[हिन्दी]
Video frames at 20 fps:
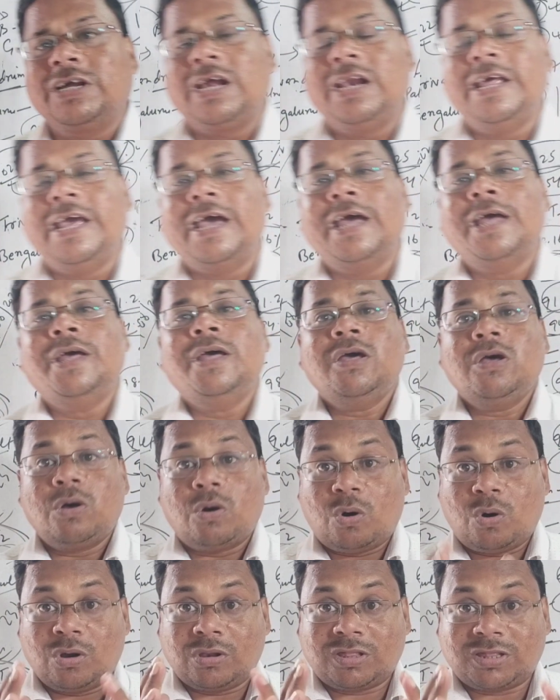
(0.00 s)
के लिए
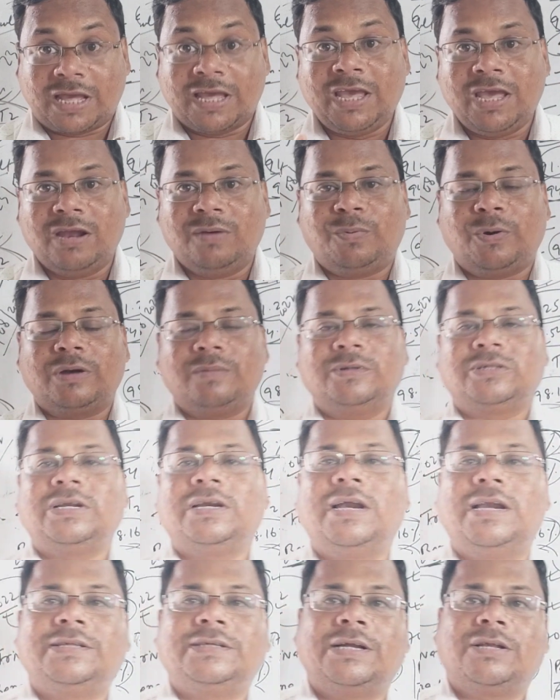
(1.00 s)
और सही इंफॉर्मेशन
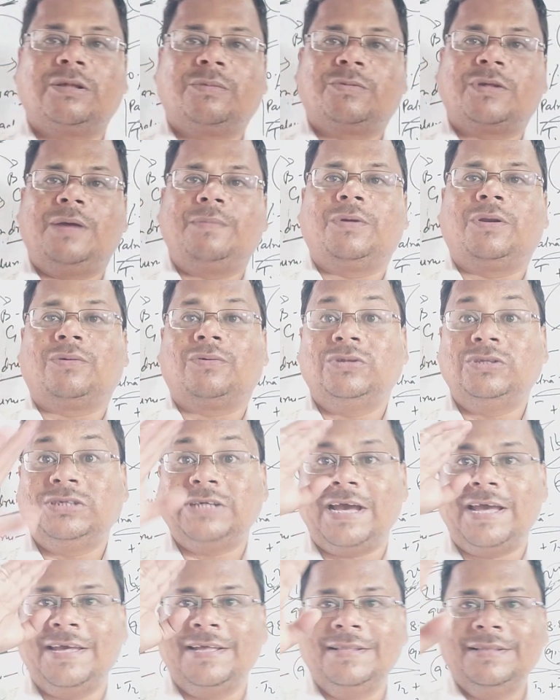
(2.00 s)
लिए चैनल सब्सक्राइब करो
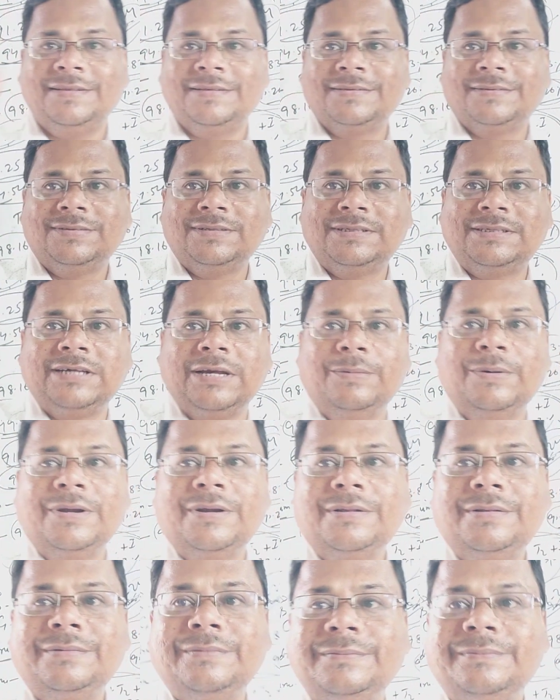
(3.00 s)
जय हिंद जय भारत